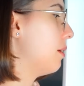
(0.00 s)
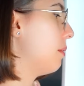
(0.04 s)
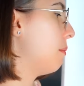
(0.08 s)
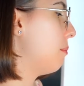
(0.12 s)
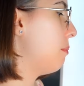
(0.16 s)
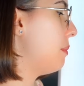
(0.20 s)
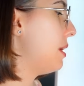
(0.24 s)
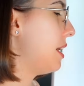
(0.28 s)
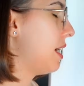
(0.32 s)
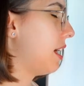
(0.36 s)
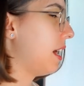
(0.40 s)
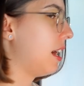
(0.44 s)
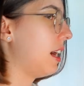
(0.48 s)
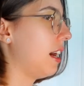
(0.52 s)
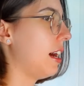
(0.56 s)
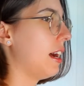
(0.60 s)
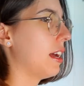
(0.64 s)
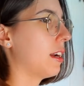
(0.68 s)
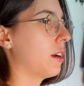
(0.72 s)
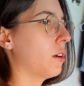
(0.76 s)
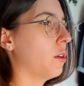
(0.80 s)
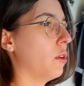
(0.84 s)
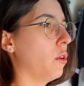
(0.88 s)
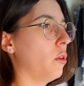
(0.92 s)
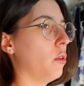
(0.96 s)

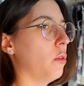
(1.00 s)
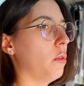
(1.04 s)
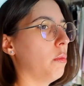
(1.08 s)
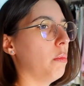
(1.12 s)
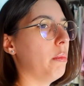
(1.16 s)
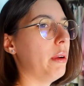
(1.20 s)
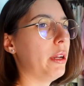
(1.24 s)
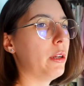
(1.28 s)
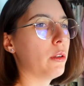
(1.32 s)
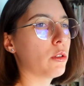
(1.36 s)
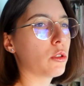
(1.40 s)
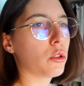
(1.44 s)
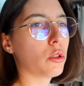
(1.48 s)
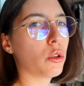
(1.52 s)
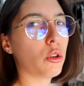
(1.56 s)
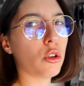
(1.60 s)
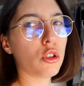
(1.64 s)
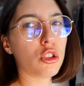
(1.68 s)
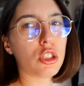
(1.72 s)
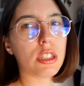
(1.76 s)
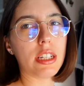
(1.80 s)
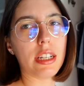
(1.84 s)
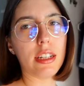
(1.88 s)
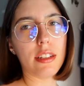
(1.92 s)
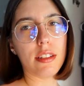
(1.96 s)
viajar con menos
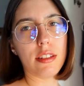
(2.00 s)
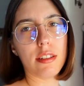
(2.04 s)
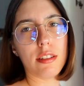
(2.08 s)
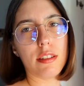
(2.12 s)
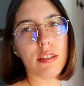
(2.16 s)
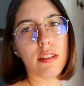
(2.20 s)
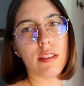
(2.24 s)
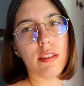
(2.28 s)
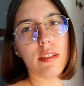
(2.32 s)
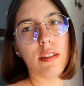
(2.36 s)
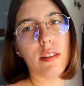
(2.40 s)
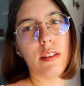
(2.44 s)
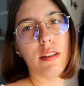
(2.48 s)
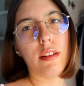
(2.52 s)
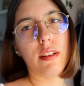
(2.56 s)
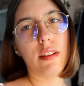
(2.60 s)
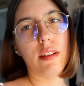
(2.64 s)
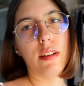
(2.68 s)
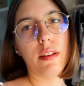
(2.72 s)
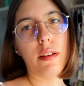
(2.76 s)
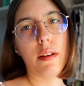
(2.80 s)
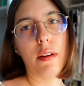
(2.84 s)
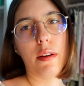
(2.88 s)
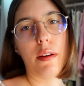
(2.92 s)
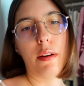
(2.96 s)
cosas
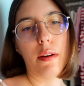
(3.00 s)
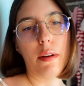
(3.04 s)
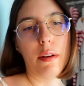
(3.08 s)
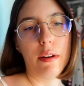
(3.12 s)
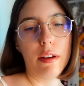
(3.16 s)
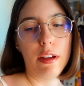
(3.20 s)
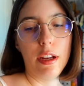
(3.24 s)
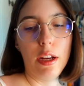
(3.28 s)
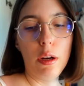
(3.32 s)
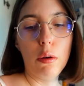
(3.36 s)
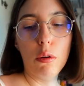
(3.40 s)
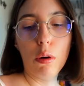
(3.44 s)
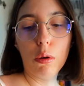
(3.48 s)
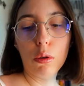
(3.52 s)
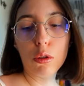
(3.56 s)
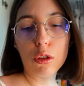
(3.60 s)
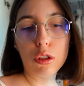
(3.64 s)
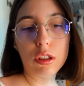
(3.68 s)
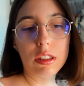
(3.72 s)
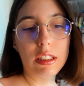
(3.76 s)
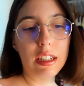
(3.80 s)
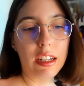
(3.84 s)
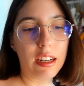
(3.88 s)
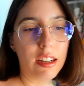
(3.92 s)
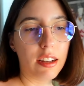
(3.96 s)
y luego
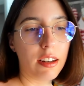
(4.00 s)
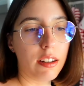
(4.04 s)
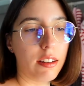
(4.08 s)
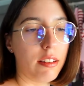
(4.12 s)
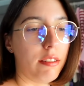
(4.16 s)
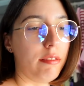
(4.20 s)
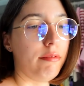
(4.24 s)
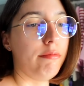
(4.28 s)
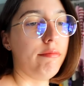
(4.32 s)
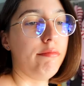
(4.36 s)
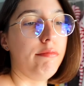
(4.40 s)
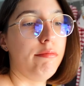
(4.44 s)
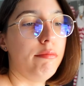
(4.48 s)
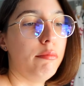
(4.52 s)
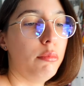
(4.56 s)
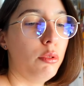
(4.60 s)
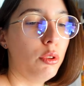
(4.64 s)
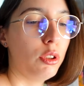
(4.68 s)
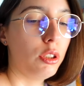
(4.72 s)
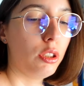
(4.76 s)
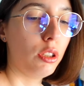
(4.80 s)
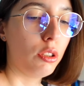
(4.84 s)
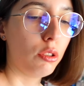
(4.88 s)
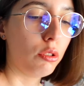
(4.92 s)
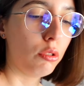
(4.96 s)
estar,
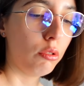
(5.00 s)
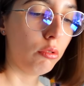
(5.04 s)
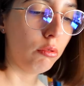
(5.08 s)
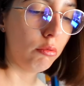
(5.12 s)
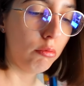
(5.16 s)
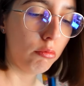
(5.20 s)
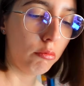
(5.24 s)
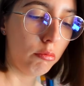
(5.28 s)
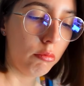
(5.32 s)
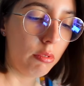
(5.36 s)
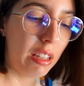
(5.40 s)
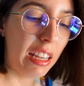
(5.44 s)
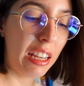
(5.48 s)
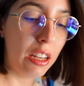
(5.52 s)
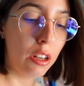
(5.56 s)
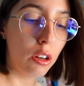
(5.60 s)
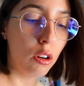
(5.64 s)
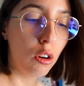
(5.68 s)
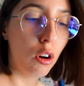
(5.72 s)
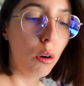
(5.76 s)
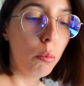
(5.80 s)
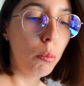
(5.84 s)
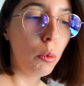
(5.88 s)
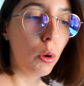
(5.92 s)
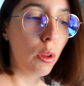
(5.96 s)
pues eso,
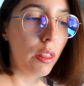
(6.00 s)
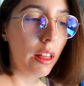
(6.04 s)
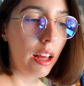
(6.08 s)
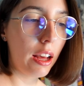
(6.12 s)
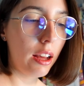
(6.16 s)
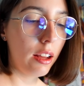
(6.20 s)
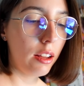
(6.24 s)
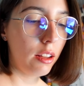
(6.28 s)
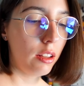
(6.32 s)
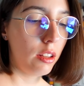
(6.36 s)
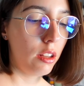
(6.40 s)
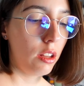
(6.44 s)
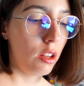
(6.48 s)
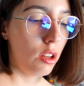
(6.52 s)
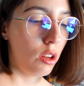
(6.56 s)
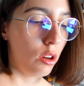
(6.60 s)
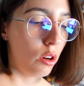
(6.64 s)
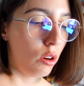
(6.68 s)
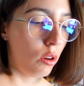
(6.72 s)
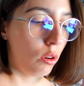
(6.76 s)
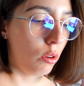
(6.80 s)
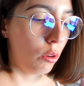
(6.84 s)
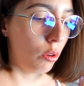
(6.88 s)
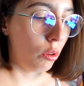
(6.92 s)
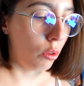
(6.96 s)
incómoda
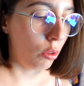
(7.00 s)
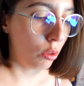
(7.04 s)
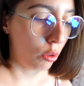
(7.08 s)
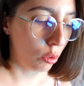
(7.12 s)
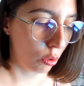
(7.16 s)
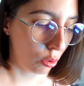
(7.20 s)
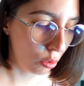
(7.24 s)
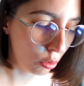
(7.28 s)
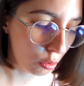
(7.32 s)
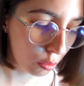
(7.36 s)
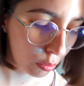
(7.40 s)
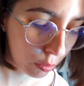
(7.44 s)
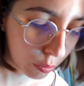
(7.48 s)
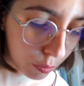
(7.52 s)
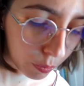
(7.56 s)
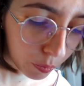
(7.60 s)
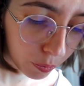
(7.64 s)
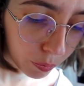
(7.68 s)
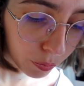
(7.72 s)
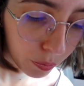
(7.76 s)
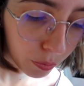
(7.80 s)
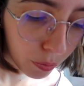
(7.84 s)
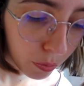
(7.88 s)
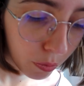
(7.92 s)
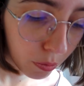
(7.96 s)
o,
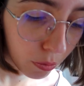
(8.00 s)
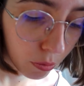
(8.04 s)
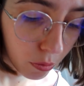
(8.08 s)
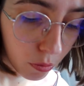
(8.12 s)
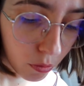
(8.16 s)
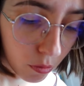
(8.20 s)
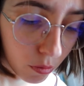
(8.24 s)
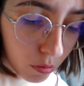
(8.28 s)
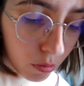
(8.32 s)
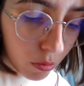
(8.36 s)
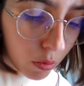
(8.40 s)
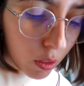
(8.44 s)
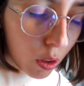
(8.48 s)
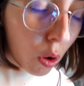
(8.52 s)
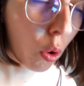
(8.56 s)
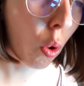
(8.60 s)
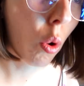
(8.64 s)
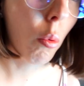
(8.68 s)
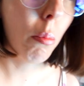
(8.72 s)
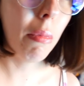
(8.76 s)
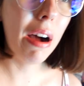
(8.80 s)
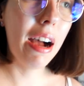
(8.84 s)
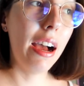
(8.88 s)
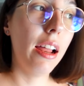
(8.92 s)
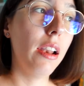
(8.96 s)

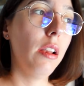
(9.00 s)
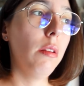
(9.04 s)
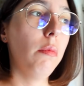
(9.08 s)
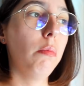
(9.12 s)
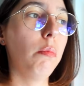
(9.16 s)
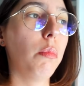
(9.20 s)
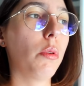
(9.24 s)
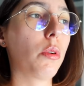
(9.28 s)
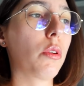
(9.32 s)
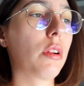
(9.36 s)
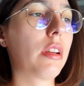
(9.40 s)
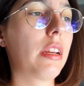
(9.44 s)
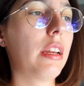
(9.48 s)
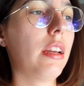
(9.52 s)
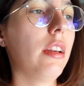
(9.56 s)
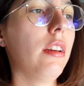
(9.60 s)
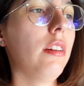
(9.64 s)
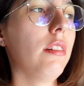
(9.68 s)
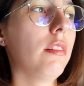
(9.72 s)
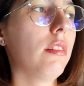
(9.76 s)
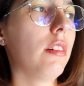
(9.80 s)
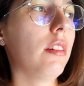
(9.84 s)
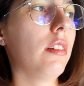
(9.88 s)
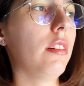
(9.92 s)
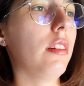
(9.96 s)
mal porque,
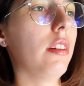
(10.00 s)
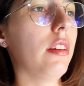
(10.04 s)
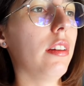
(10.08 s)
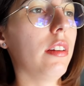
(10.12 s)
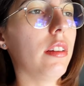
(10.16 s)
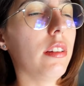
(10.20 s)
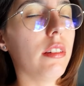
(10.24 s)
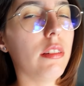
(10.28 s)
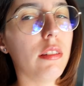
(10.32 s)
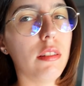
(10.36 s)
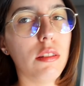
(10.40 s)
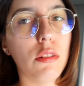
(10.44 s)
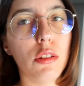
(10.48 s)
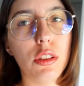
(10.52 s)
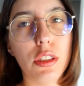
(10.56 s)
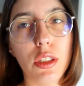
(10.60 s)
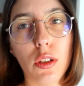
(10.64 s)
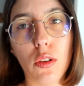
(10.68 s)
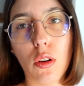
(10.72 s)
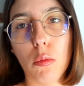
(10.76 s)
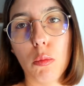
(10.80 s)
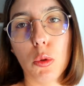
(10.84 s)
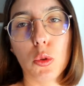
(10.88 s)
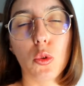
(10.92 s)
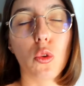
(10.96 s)
eh, oye,
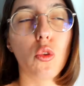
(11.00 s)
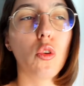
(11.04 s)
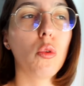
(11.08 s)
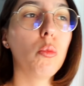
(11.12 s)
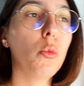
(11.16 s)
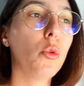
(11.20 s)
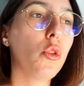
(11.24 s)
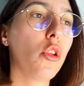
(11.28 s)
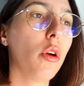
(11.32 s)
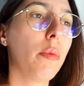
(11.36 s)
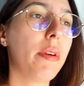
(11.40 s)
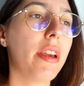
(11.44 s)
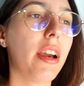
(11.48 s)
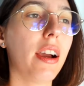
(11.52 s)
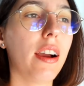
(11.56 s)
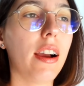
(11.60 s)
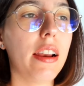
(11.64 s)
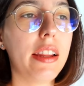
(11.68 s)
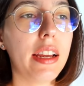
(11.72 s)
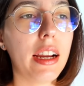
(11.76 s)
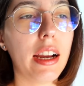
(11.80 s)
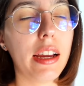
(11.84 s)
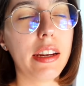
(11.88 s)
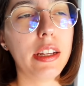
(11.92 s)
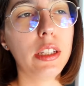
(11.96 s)
como todo el mundo viaja
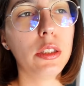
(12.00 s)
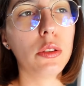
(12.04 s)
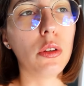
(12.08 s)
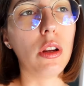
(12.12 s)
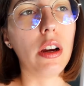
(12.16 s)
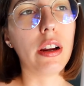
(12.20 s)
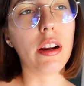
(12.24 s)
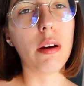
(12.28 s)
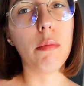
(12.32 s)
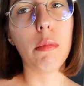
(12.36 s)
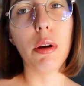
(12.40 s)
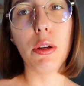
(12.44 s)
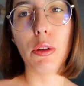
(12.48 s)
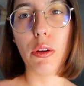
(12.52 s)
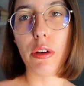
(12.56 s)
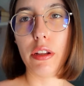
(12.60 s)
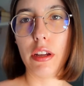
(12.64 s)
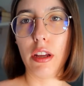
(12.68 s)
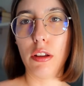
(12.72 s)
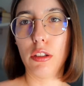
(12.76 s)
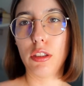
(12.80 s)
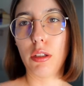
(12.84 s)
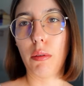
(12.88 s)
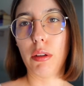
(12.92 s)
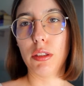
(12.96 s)
ligerito, la gran mayoría
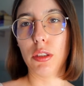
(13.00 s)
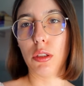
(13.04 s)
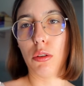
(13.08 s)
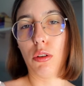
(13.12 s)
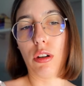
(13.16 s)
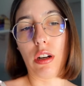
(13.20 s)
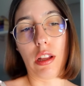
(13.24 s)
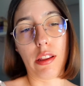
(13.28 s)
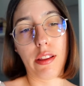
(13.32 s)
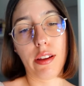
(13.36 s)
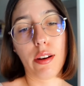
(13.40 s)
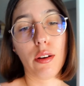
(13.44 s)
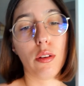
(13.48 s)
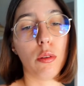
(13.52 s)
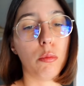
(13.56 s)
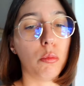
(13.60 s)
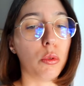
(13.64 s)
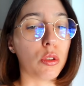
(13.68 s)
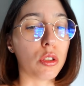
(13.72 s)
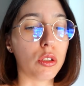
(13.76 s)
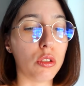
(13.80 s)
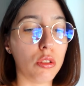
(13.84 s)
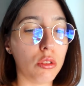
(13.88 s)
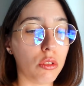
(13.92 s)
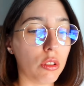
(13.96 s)
yo también tengo que hacerlo,
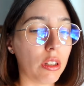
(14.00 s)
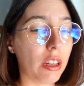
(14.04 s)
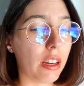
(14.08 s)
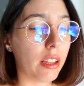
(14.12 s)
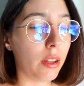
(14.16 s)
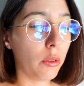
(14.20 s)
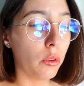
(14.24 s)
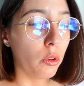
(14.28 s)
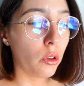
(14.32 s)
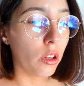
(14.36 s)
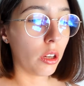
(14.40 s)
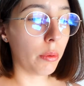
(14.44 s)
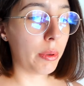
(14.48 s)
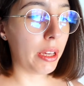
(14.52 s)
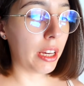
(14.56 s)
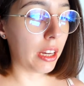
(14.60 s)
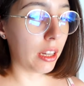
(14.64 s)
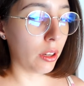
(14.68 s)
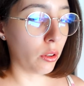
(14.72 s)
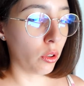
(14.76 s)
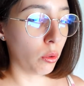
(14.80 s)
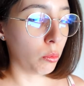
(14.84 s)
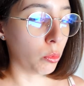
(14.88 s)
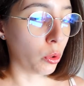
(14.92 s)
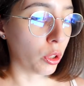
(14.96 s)
pues no, cada uno que
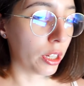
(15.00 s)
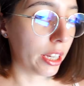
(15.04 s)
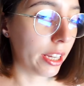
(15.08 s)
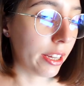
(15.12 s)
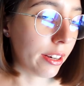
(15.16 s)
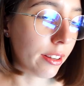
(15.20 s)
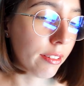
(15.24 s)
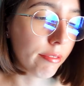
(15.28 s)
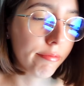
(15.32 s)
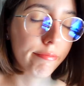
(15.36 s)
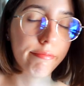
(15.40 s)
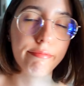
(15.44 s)
viaje como quiera